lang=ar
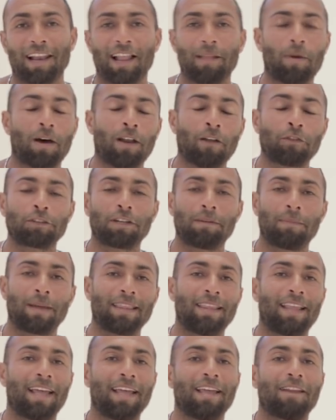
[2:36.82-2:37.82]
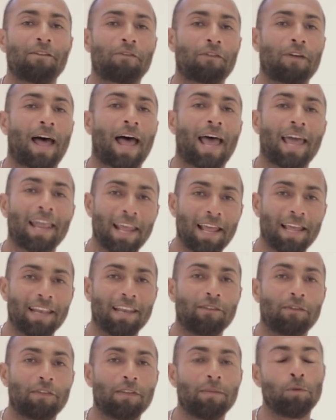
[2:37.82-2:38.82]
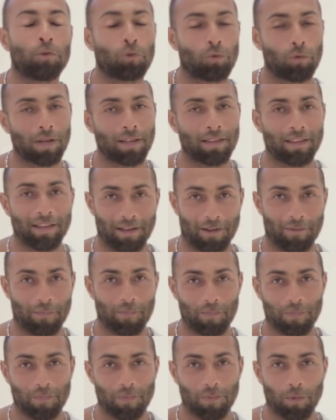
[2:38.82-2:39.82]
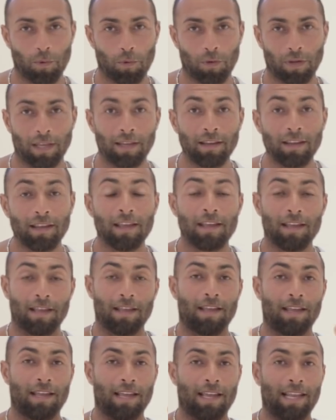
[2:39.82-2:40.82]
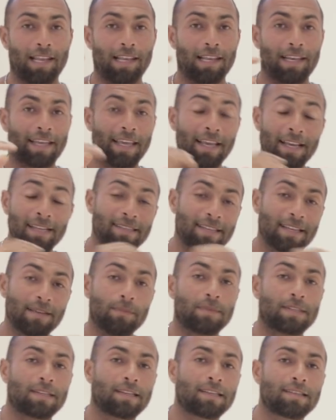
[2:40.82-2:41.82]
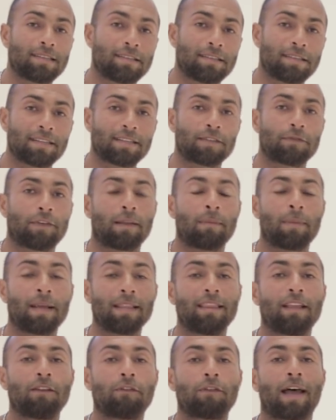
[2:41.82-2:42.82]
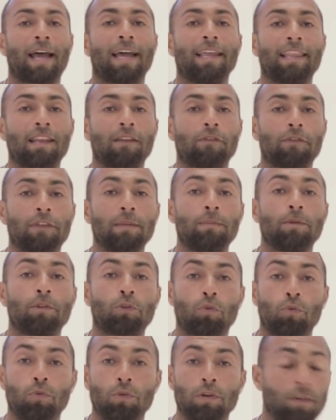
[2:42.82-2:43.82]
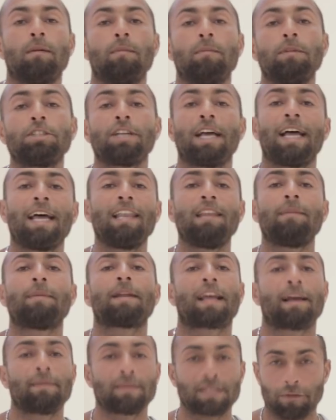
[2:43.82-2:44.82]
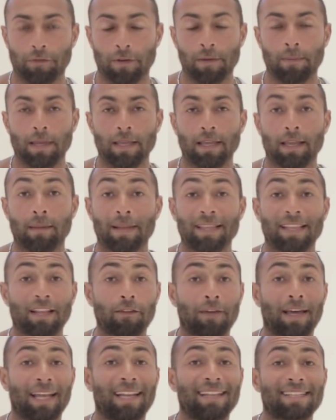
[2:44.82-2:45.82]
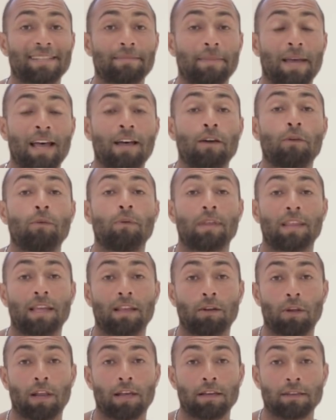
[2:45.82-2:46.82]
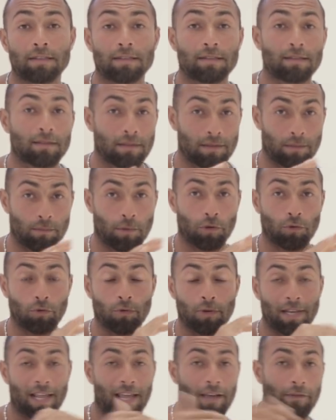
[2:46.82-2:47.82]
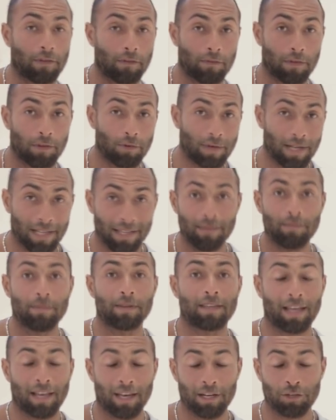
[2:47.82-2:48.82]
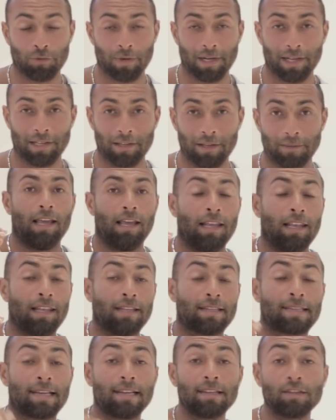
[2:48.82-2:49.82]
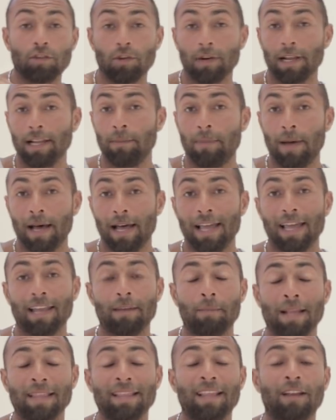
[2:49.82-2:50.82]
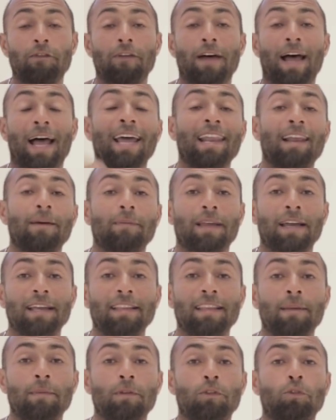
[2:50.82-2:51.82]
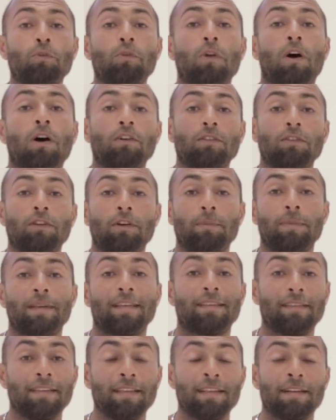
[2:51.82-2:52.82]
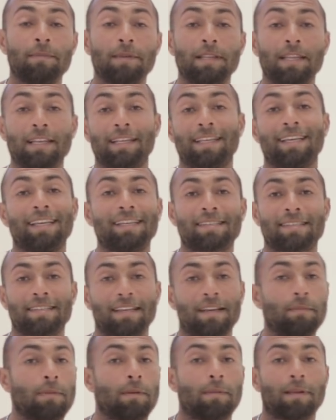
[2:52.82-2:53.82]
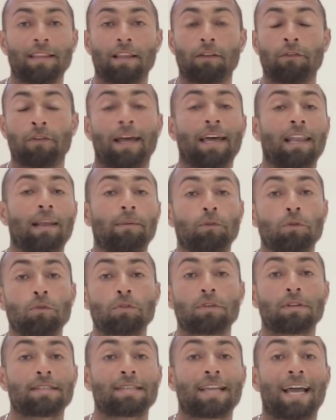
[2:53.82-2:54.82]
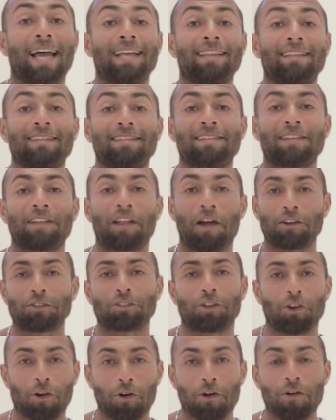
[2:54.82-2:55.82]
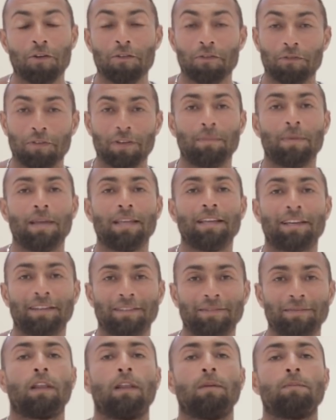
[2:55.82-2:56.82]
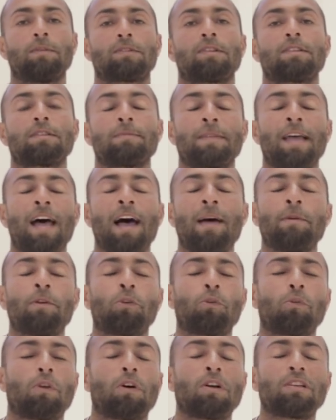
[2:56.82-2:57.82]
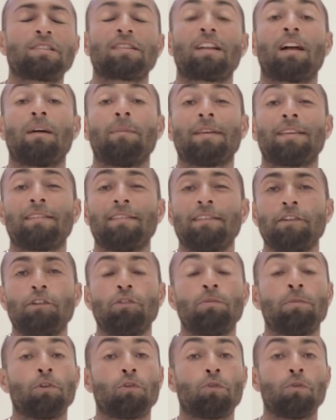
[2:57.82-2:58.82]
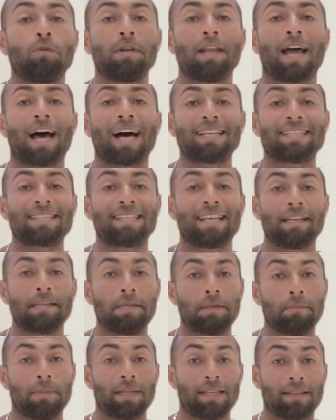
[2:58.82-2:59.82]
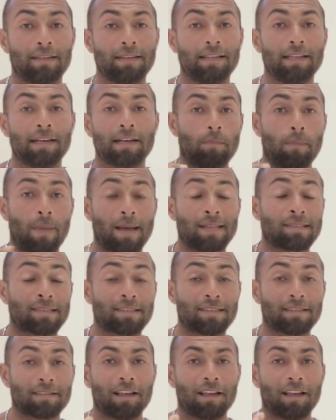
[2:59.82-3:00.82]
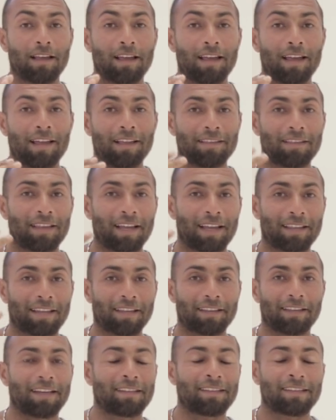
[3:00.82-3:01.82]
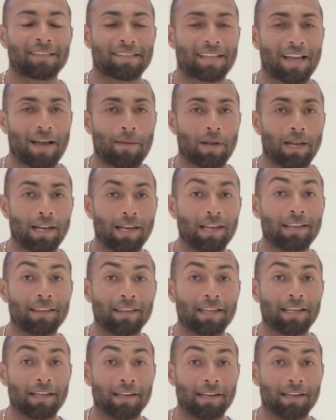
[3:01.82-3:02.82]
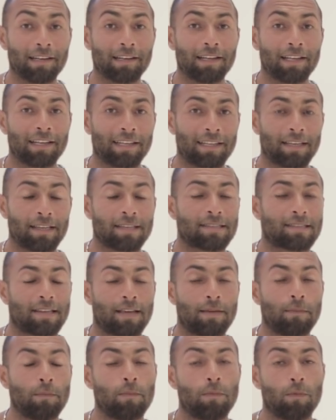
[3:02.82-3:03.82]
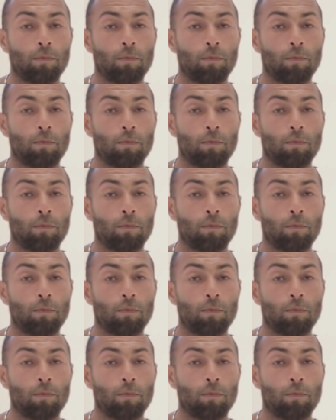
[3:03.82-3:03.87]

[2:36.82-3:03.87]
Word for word: لان انا ما اعرفش الماده الفعاله اللي فيه بتكون قد ايه اوكي الكي اس ام 66 فالماده الفعاله اللي فيه بتكون مش اقل من 5% الماده الفعاله دي اسمها ويذانولايتس برضه قلناها في الفيديو القديم بتاع الاشواجندا السنسوريل بقى الماده الفعاله بتاعتها بتكون اكتر بكتير من الكي اس ام الماده الفعاله بتوصل ساعات ل 10% فالامتصاص بتاعها بيكون اسرع بكتير وبيكون احسن بكتير بس انت هتحتاج تستعمل الاثنين الكي اس ام